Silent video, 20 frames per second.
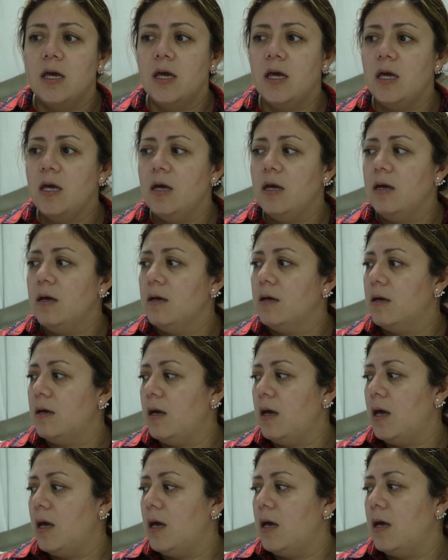Y
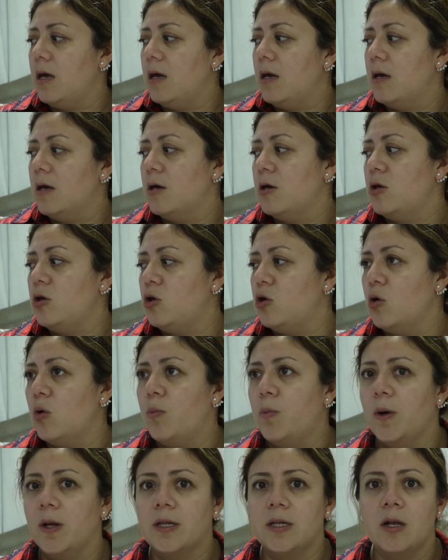eh,
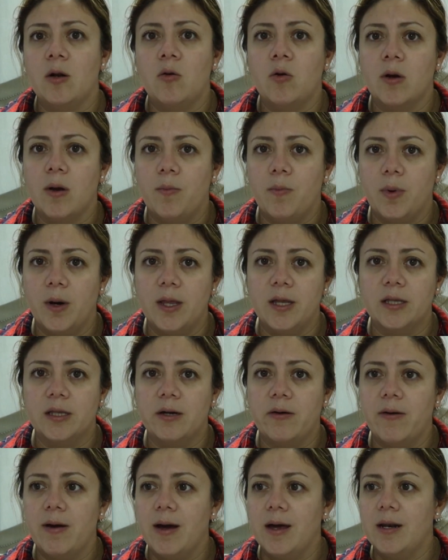yo pues en lo que pueda
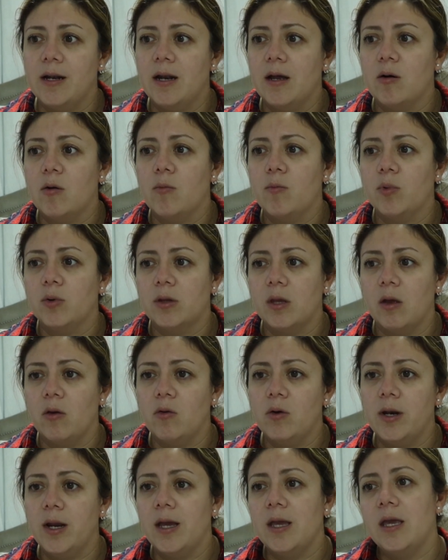trabajar en la
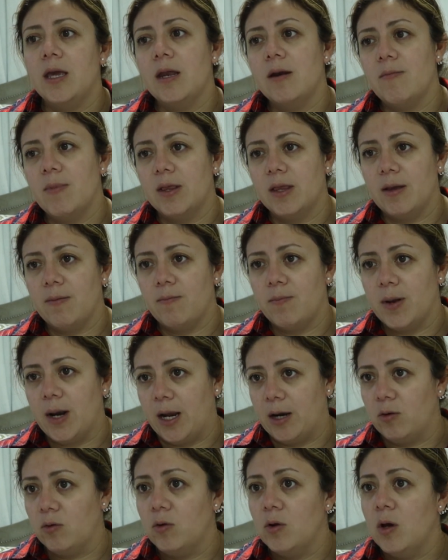computadora y irme
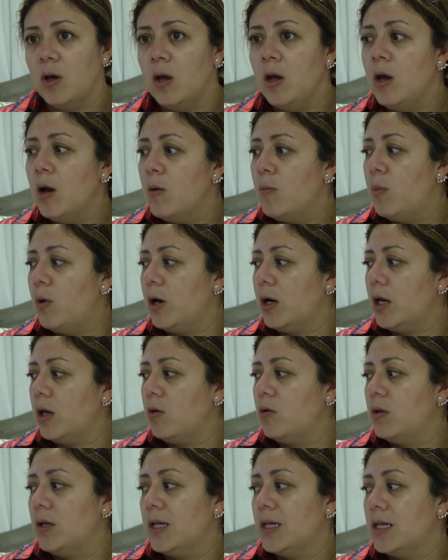temprano
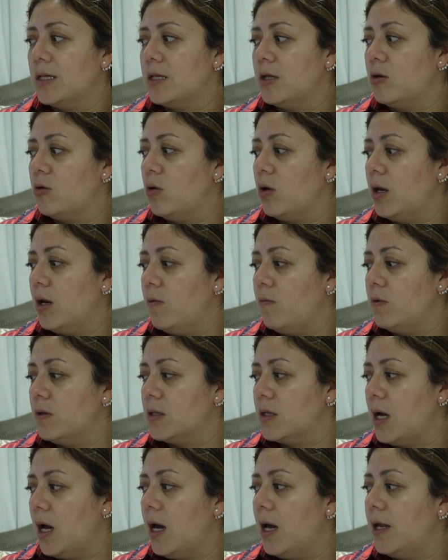porque yo necesito ir a
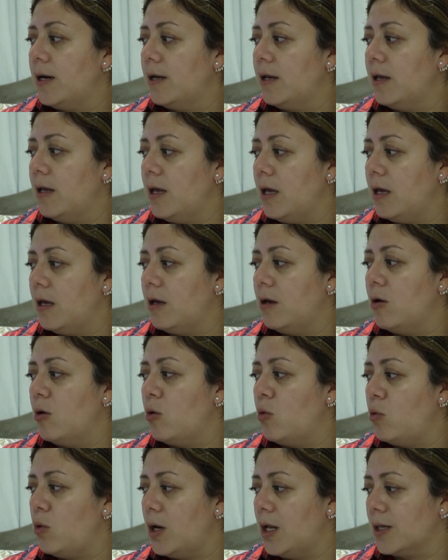buscar eh,
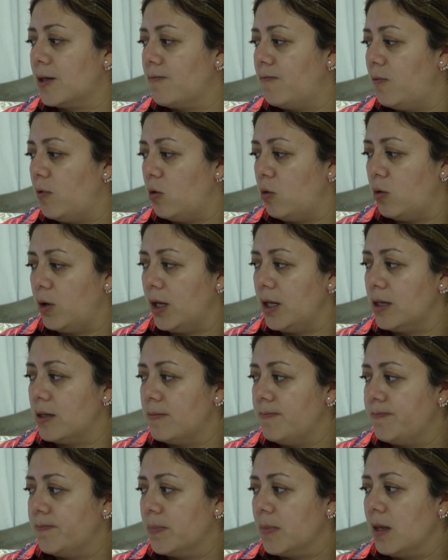unas
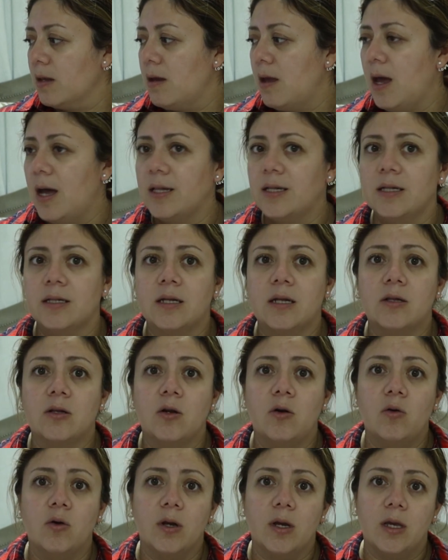flores. Así es que
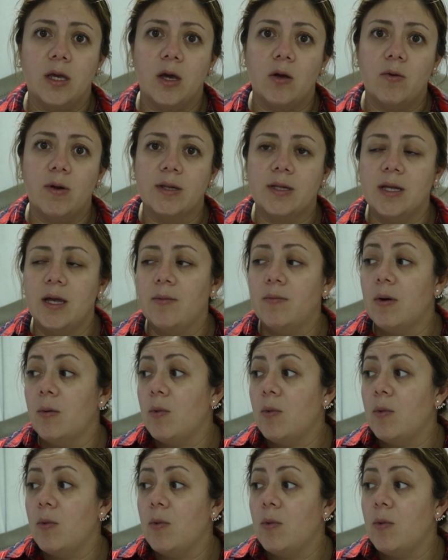eso es lo que quiero hacer.